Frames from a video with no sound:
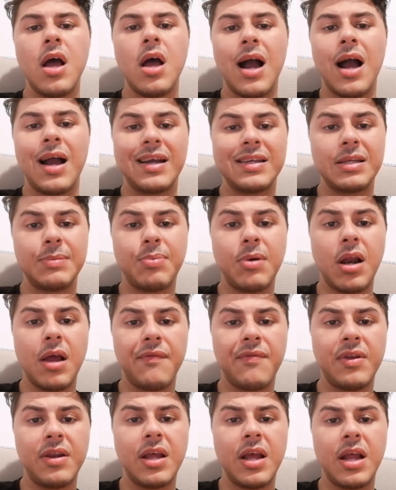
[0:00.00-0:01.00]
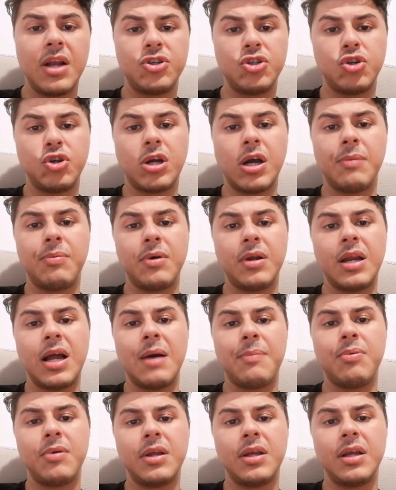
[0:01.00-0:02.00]
anche se poi alla fine il centrocampo di
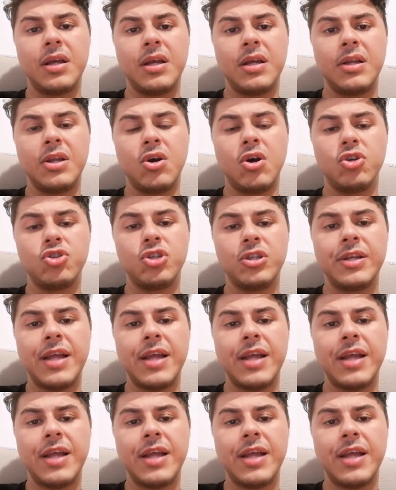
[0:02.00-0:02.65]
Napoli di oggi,